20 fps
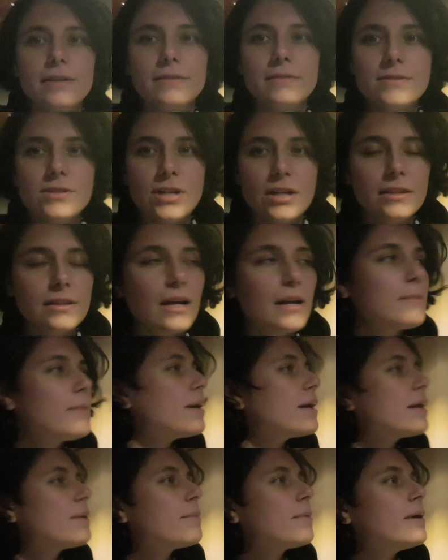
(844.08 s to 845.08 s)
E,
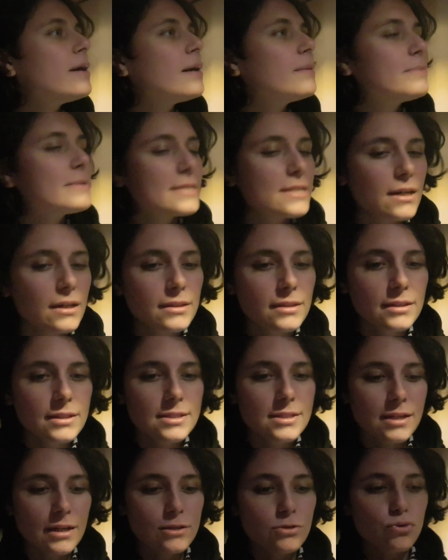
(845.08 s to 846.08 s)
jandarmayla bayağı bir saat
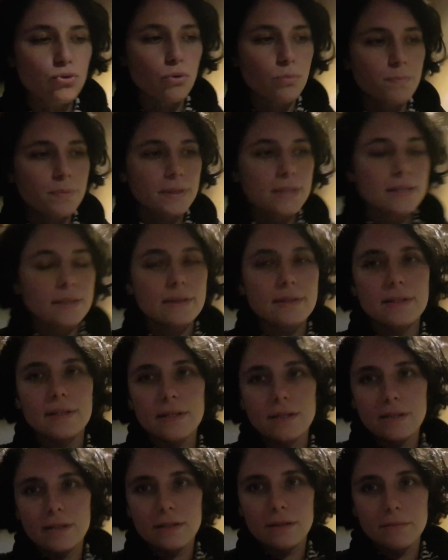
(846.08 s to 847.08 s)
iki saat sohbet
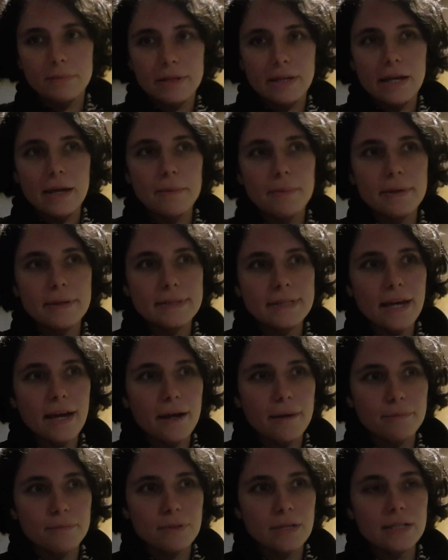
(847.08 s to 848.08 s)
ettik. Bir GBT
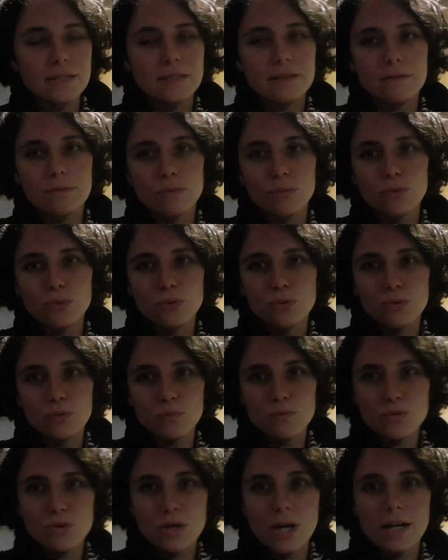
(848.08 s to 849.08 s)
yaptılar. Tabi
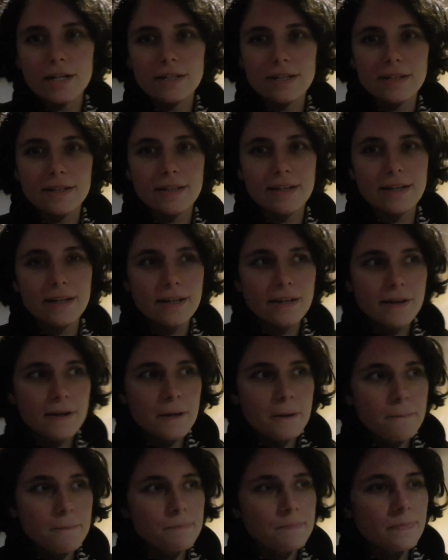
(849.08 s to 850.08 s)
bulunduğumuz yerde de
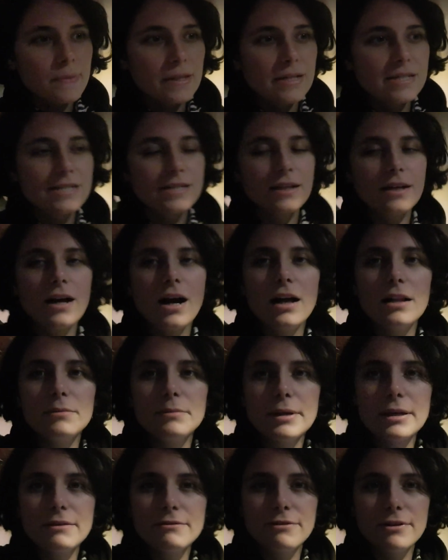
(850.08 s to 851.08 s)
işte
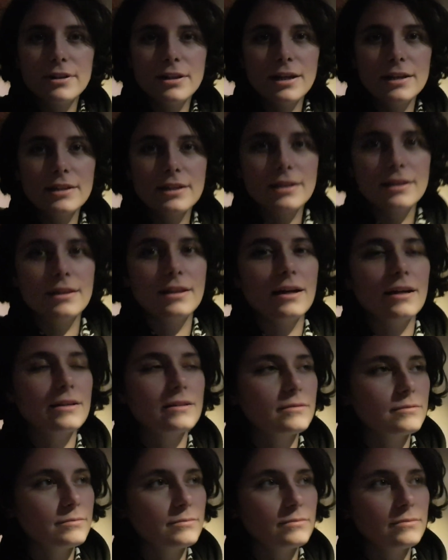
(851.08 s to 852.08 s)
kalmayın falan dediler.
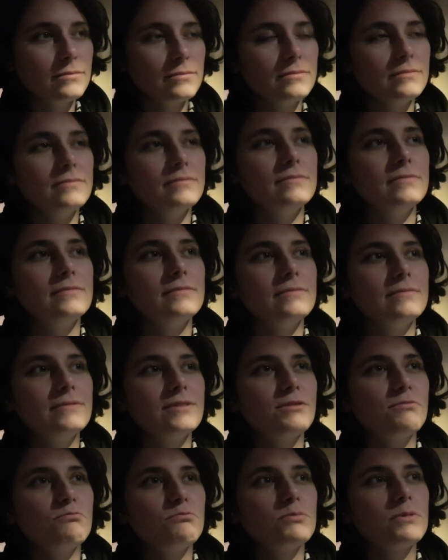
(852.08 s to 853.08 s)

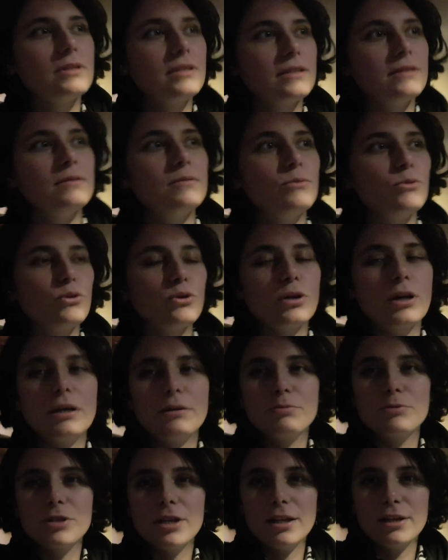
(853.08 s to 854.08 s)
Şimdi böyle
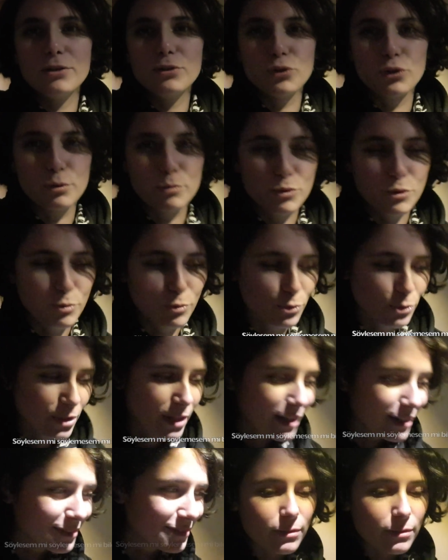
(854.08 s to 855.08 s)
garip şeyler oluyormuş
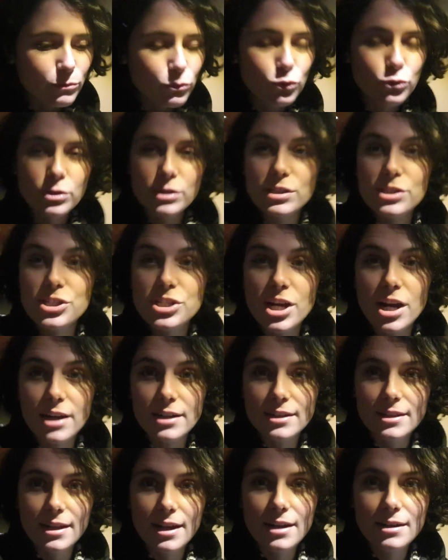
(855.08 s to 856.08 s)
burada. Muhtarı
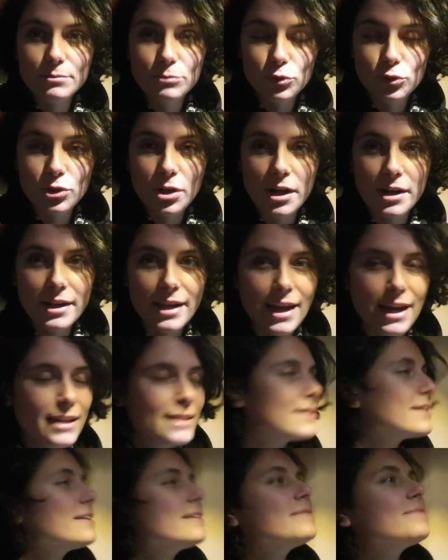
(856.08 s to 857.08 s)
çağırdılar. Muhtar
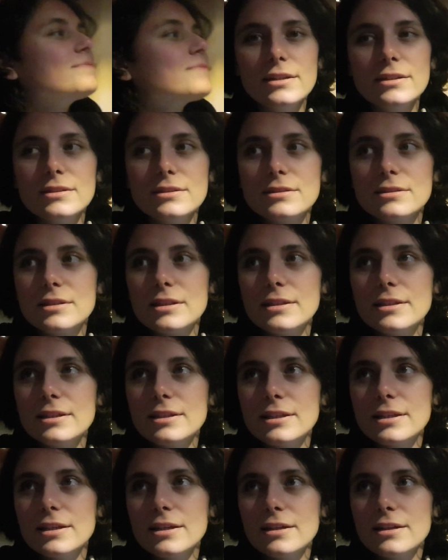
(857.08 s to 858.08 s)
geldi. Dedi
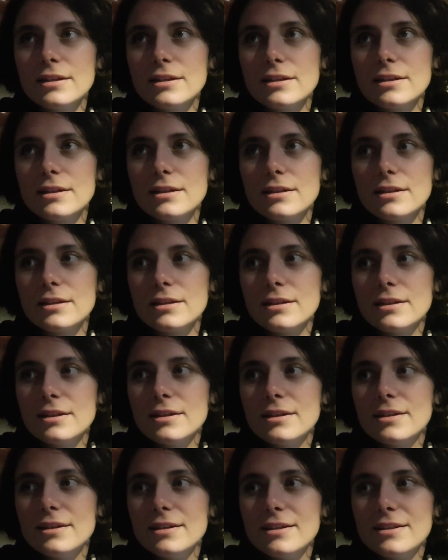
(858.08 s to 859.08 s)
ki... Tanrı Ağzı
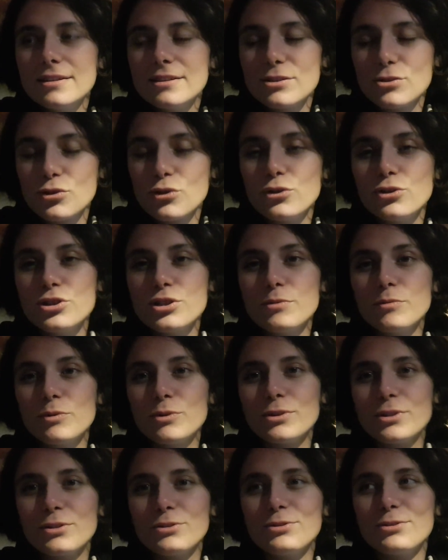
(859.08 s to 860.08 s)
Köyü muhtarı. Söyleyeceğim
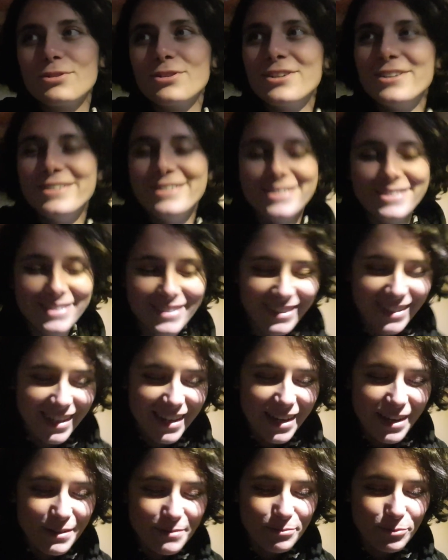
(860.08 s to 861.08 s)
onu da dur.
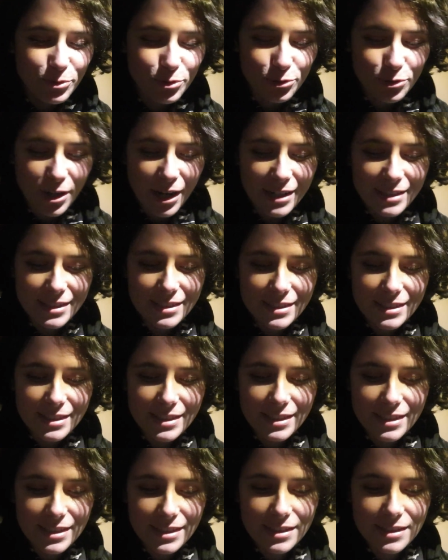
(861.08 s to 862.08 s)
Muhtar dedi
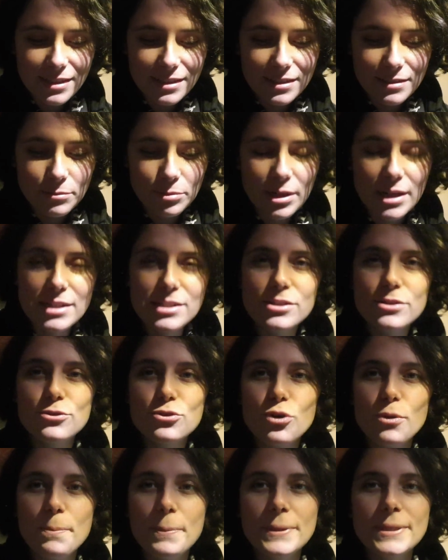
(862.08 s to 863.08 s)
ki birazcık
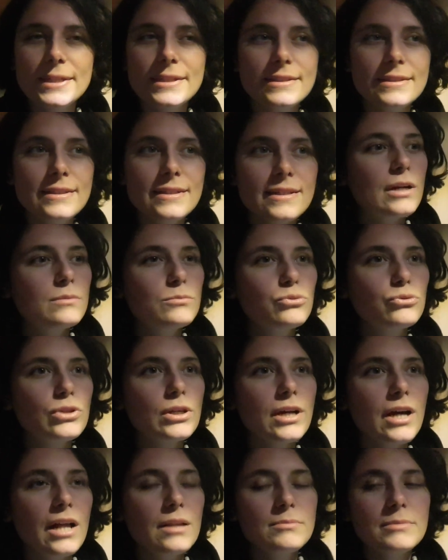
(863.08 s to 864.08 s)
sohbet ettik.
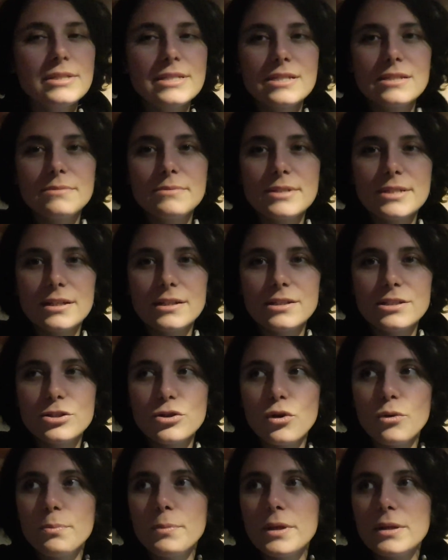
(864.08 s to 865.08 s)
Burada kalmanızda bir
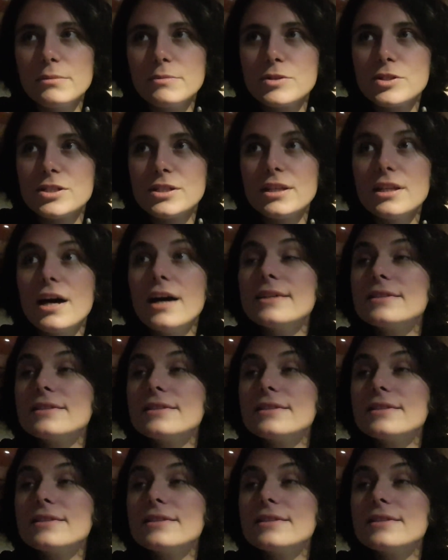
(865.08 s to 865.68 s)
sakınca yok benim için dedi.